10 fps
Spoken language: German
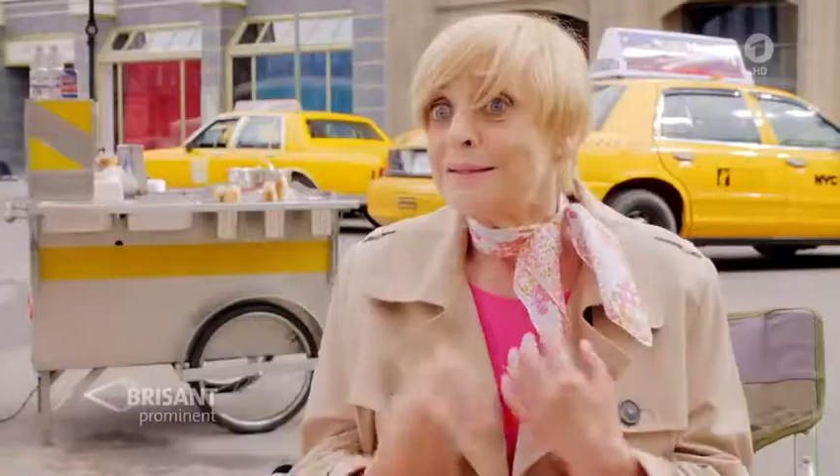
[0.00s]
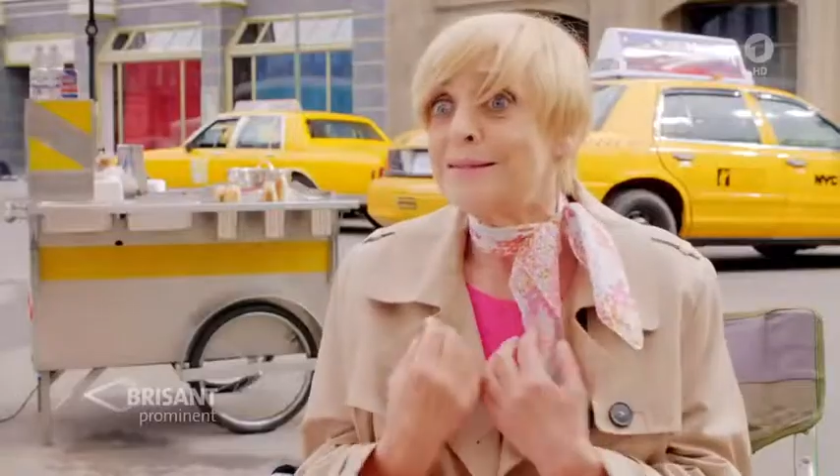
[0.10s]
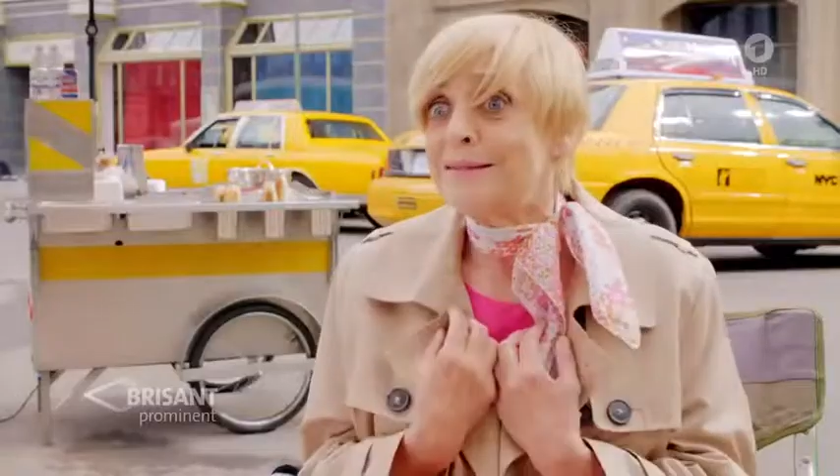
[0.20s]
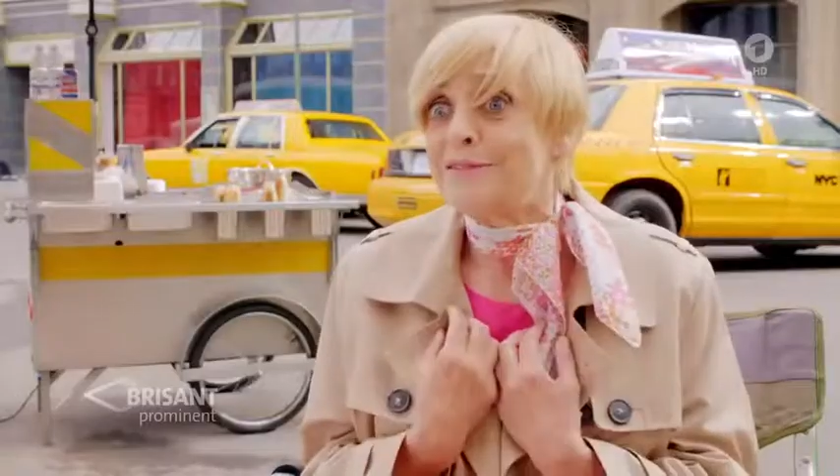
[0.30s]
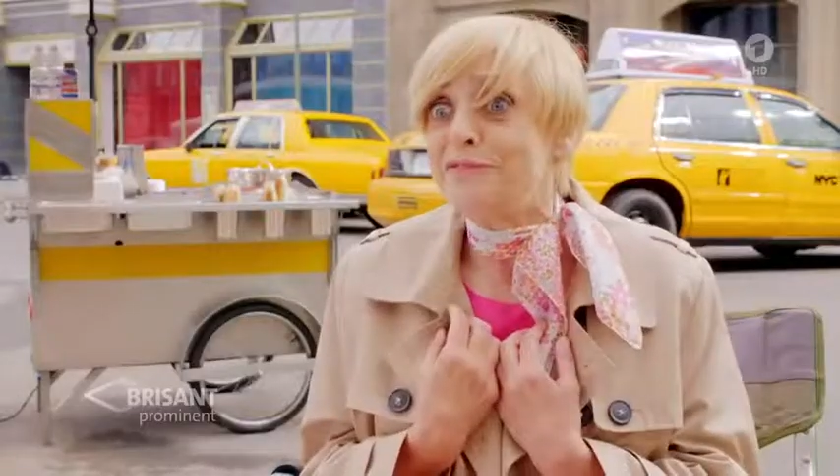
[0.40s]

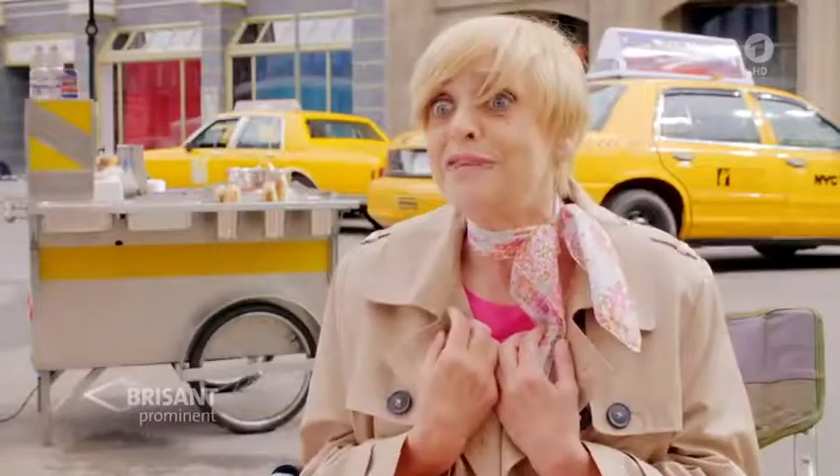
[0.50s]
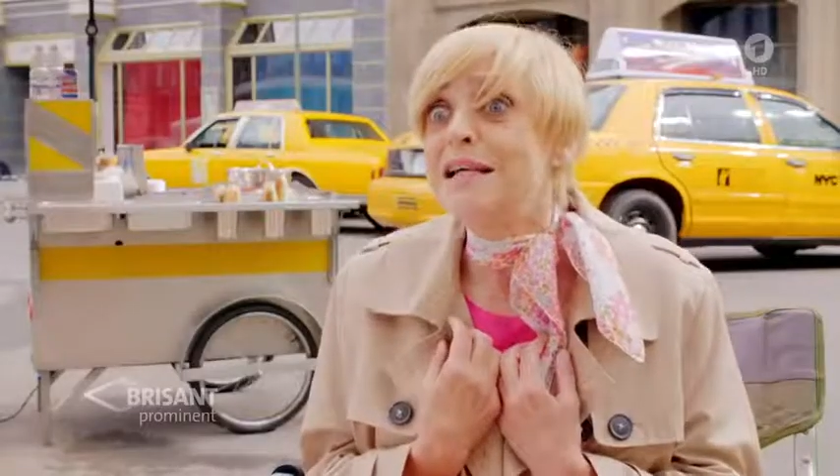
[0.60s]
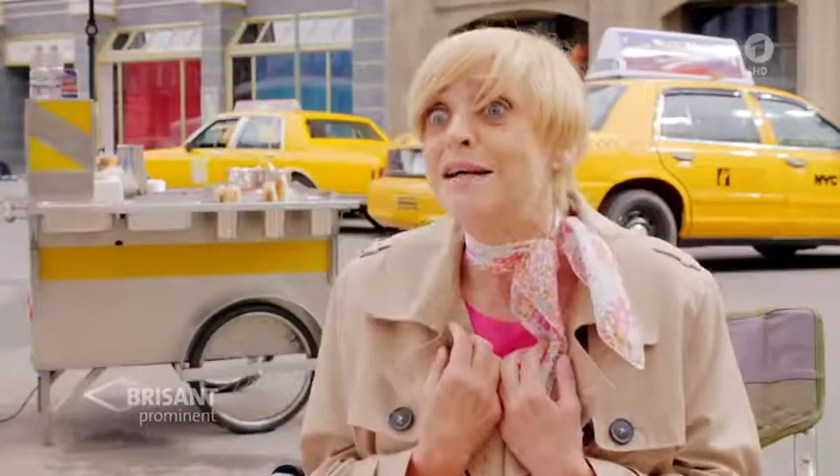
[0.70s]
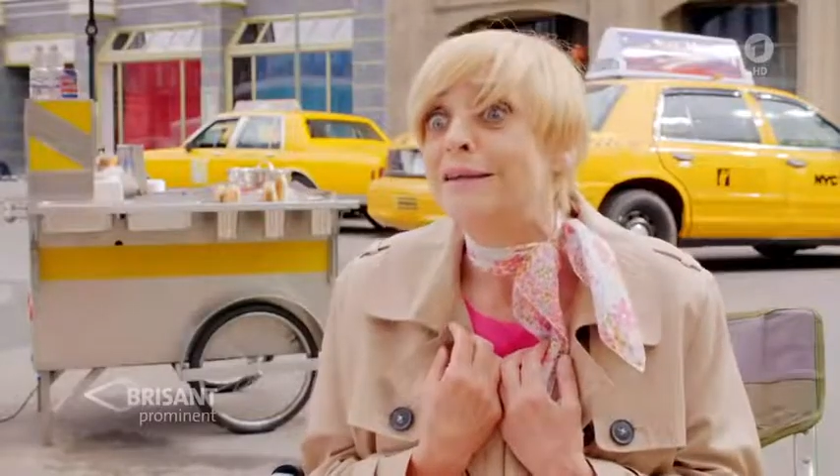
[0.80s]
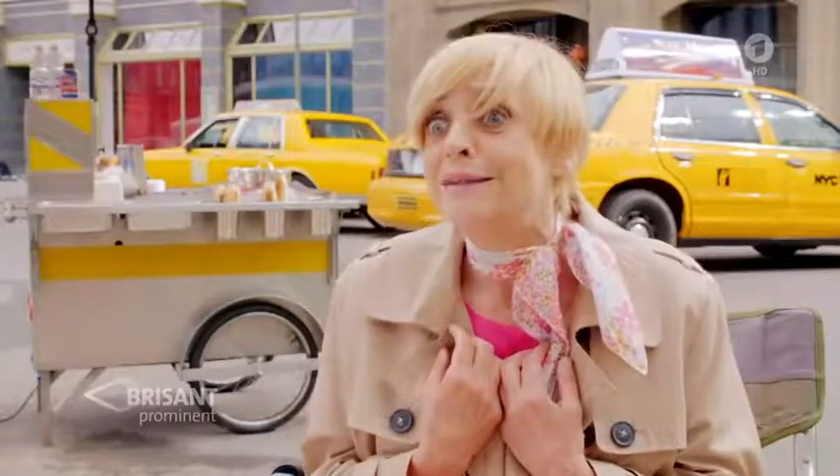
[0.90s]
das sind
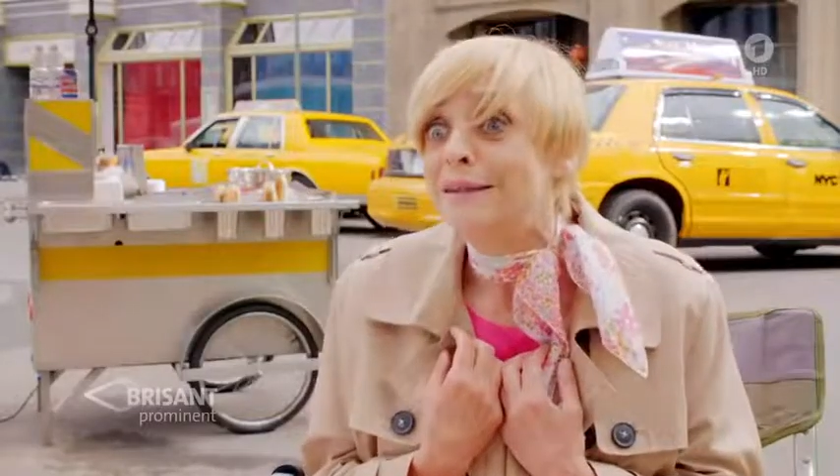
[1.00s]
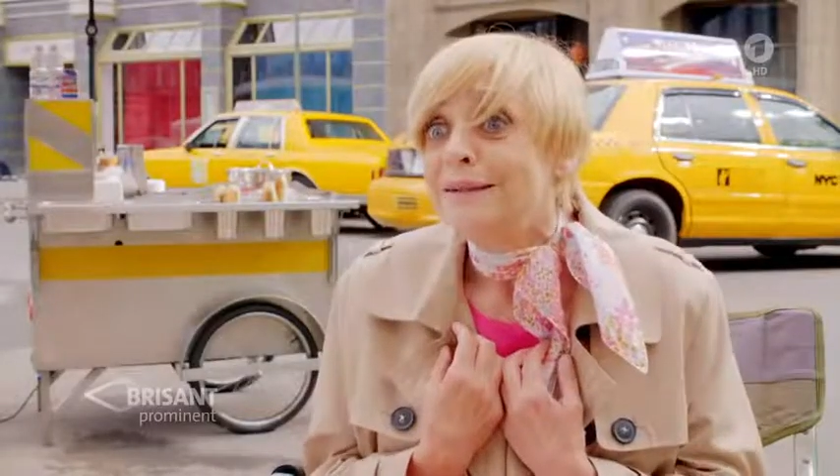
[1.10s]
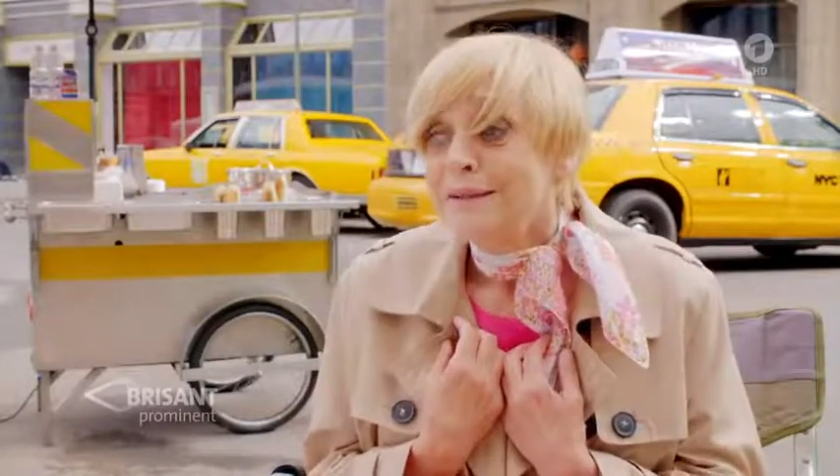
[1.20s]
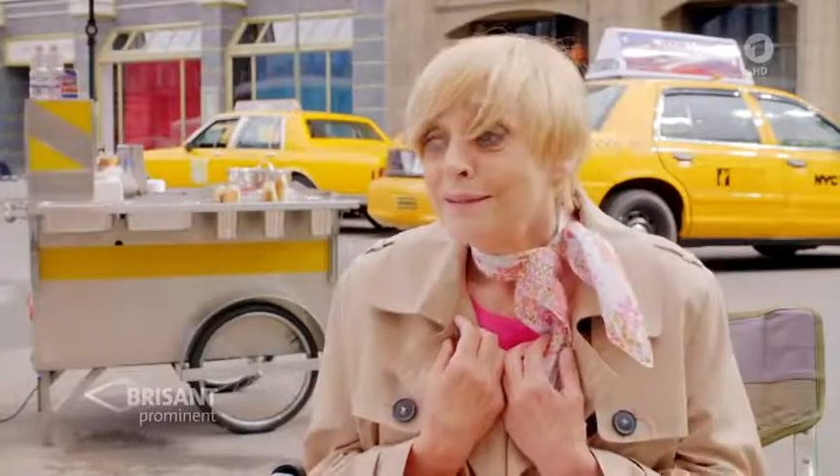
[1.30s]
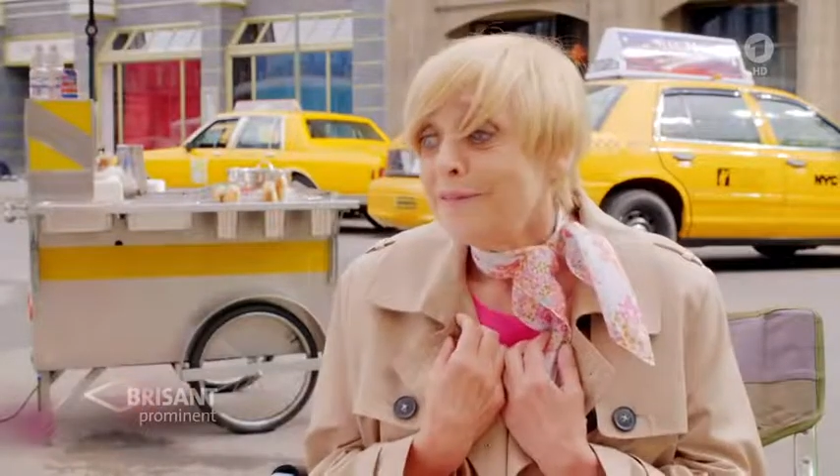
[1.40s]
wir.
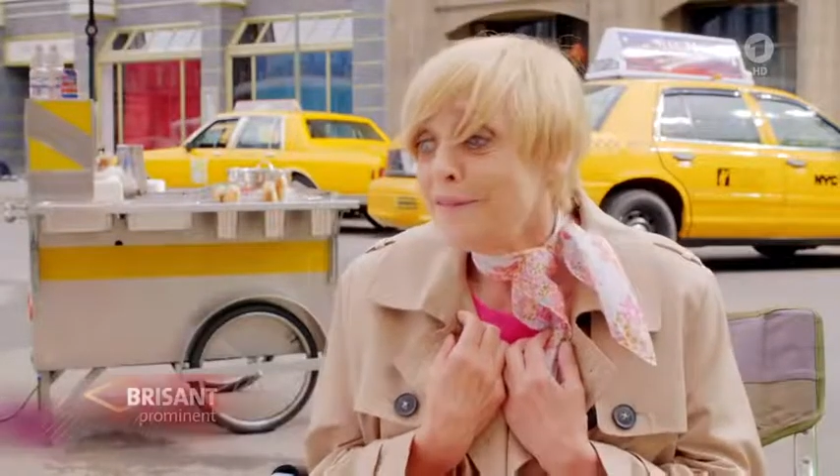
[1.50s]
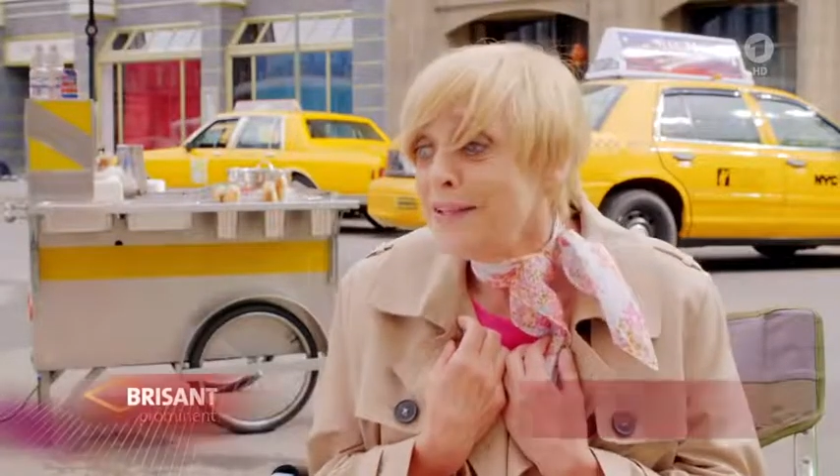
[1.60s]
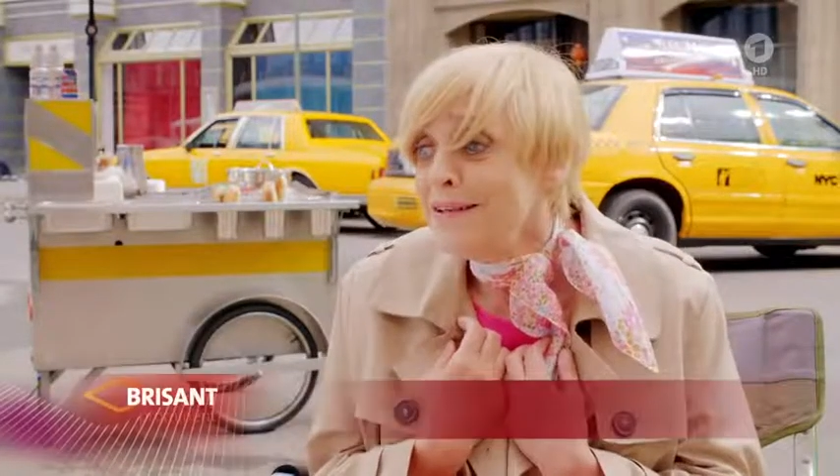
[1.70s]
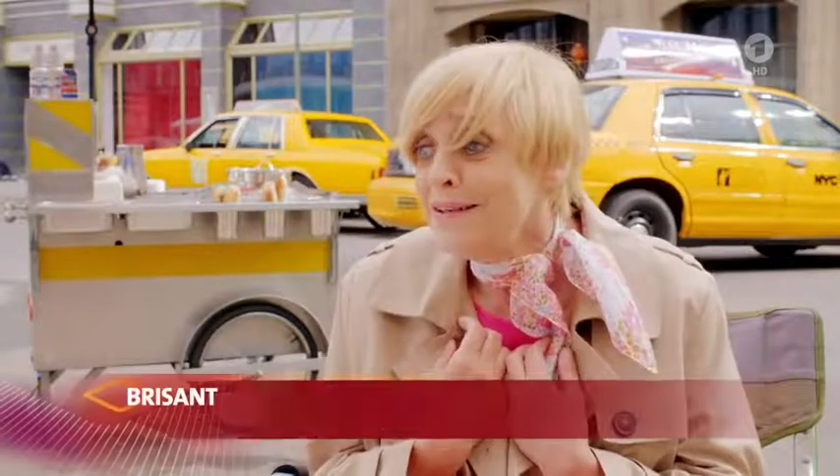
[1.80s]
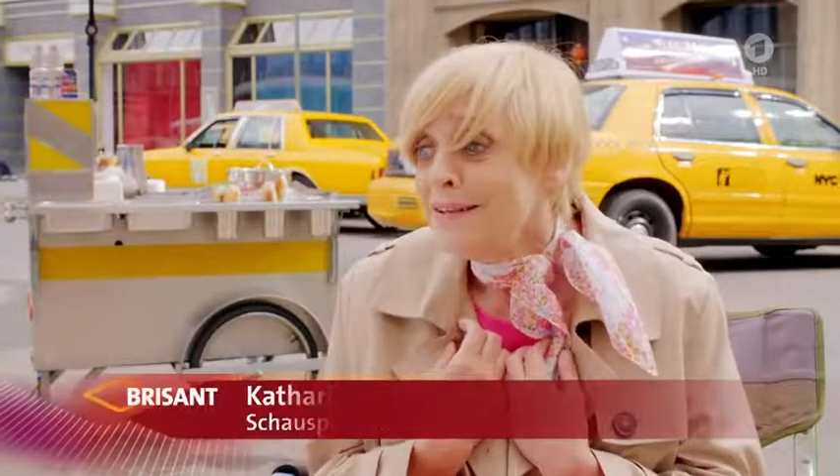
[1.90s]

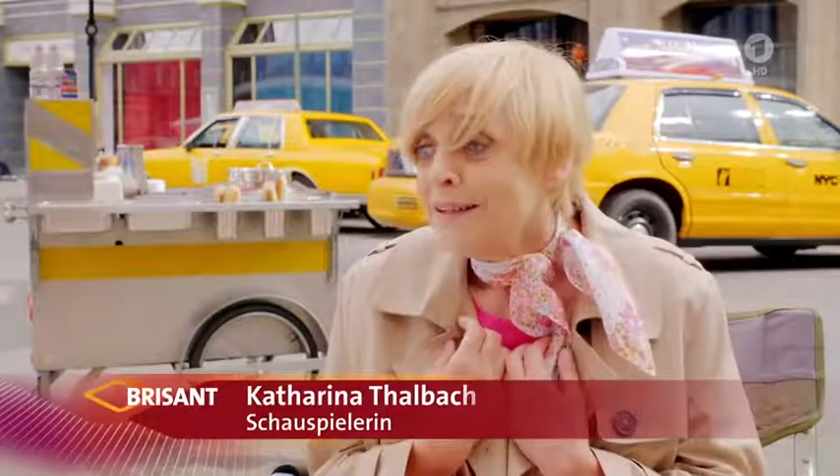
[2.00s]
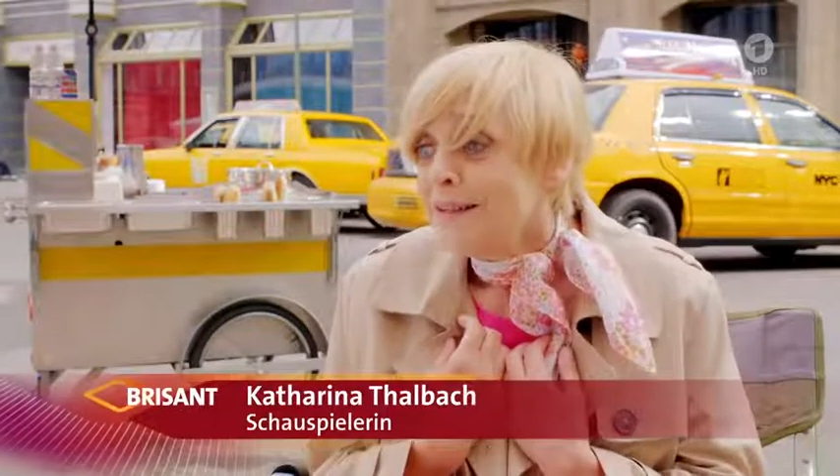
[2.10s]
Wir,